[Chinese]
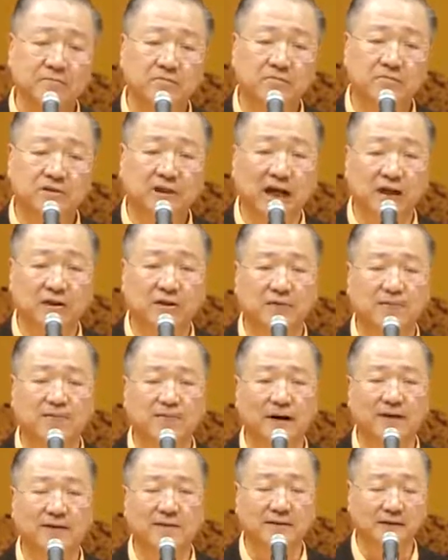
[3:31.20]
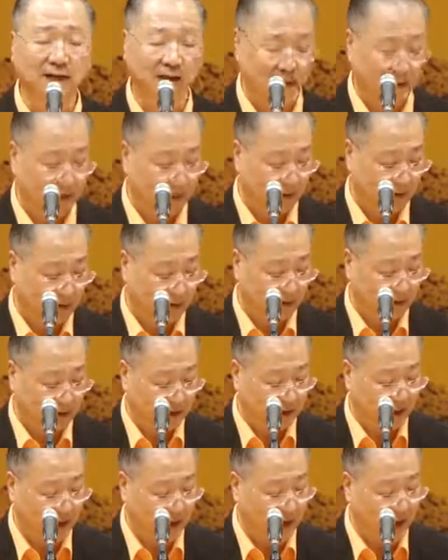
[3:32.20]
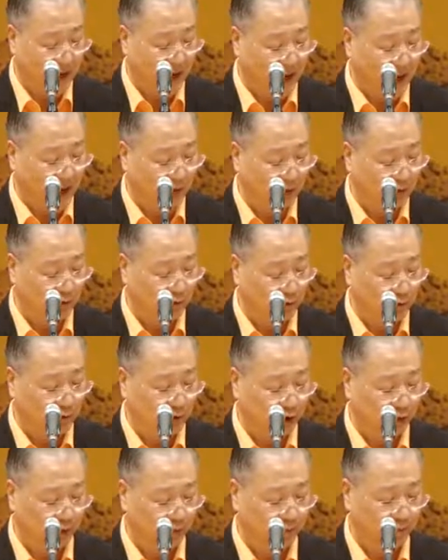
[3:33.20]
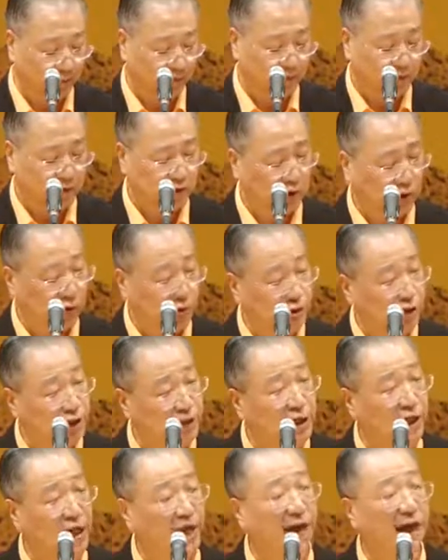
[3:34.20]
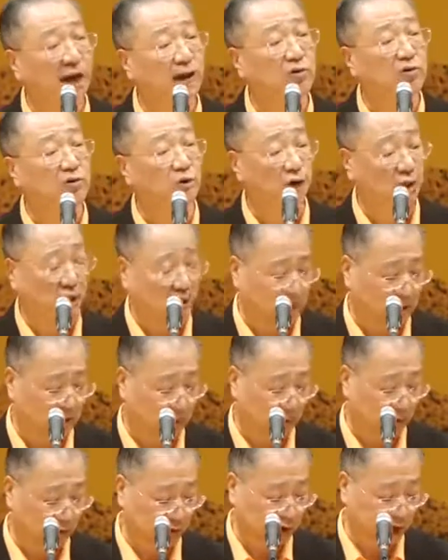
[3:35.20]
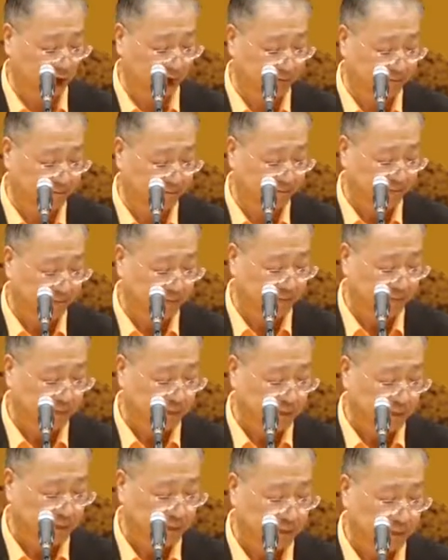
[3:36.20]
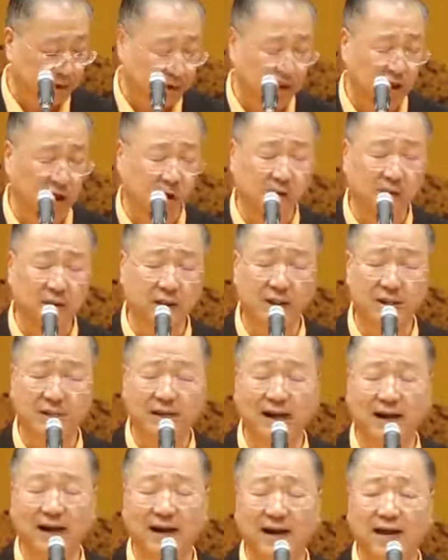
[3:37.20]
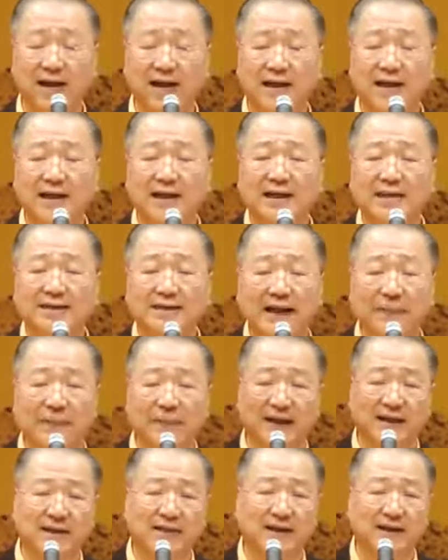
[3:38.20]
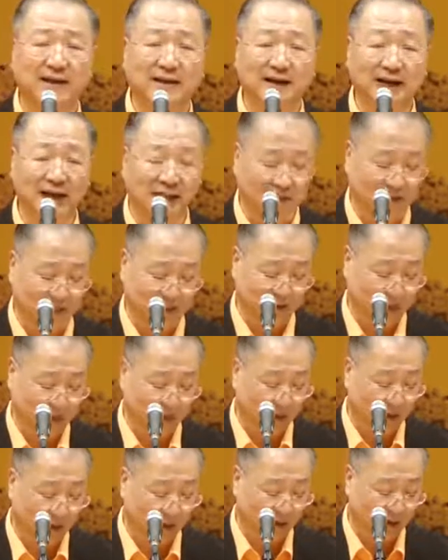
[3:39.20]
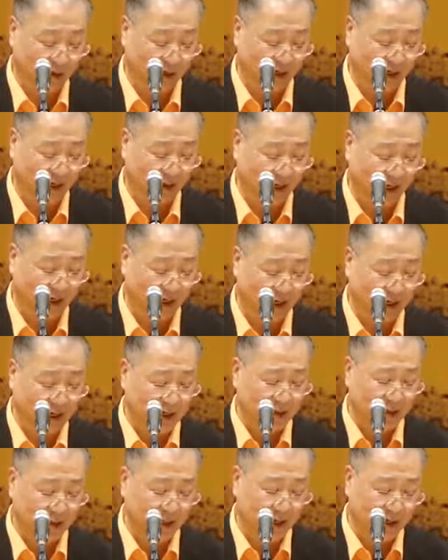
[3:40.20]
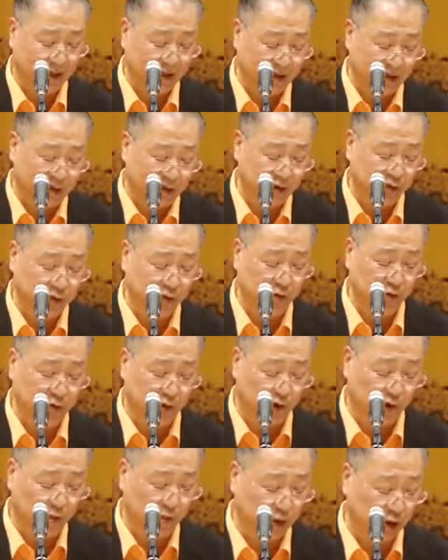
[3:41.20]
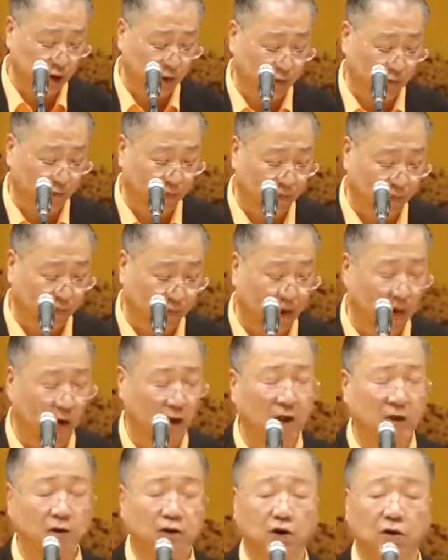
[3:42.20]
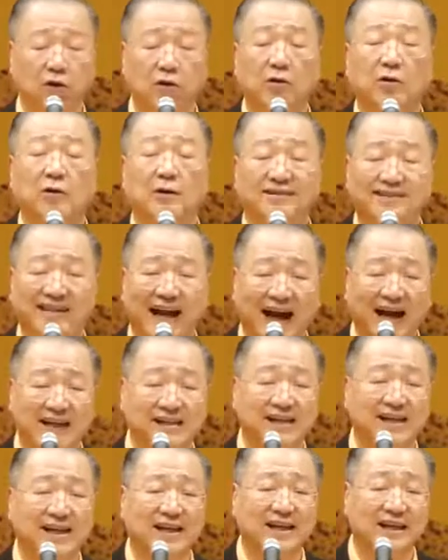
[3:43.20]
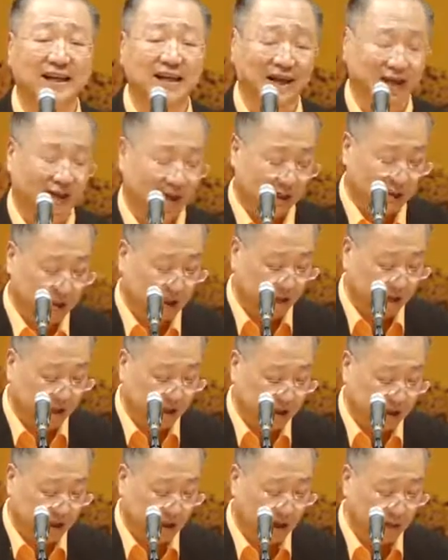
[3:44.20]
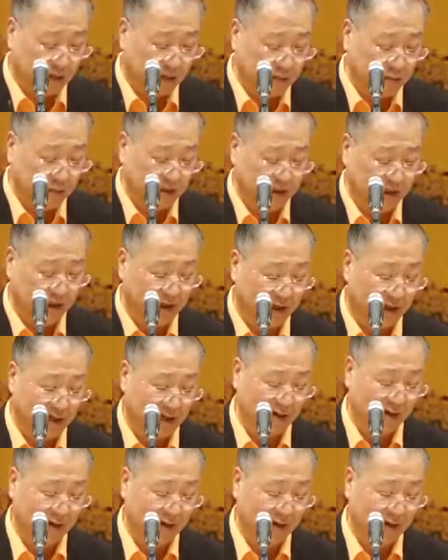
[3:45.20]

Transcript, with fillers: 但是方丈依然如旧，就是这样对他的母亲。小和尚在边上看着这位老太太，念一句“阿弥陀佛”，就拿一粒这么小的米粒儿，